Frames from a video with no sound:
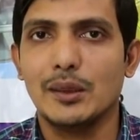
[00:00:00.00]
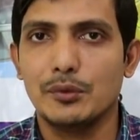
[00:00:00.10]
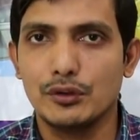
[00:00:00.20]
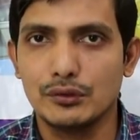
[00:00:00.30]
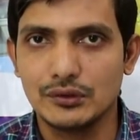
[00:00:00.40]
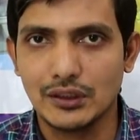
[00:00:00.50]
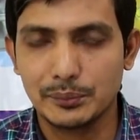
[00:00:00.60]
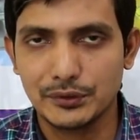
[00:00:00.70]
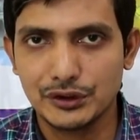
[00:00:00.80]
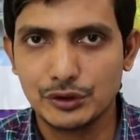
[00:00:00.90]
এবং
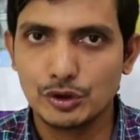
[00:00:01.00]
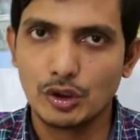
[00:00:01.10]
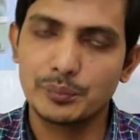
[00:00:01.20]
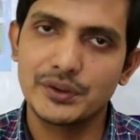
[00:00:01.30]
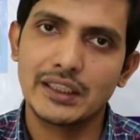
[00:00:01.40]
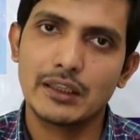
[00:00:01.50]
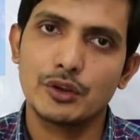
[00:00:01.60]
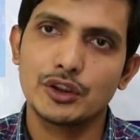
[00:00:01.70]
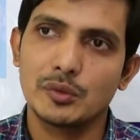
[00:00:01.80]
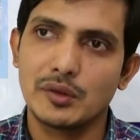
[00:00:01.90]
আপনি সব
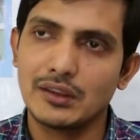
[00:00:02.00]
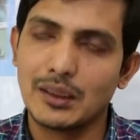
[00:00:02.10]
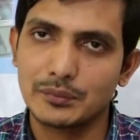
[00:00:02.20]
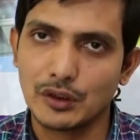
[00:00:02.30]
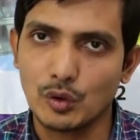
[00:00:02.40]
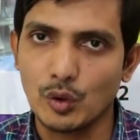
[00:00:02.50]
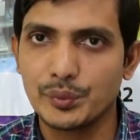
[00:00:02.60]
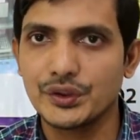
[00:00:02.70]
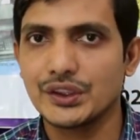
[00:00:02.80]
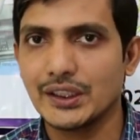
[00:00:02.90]
জায়গায় করতে পারেন আপনার
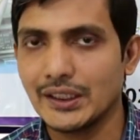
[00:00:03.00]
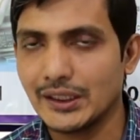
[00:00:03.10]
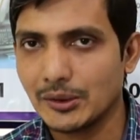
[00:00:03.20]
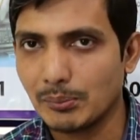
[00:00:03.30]
অফিসে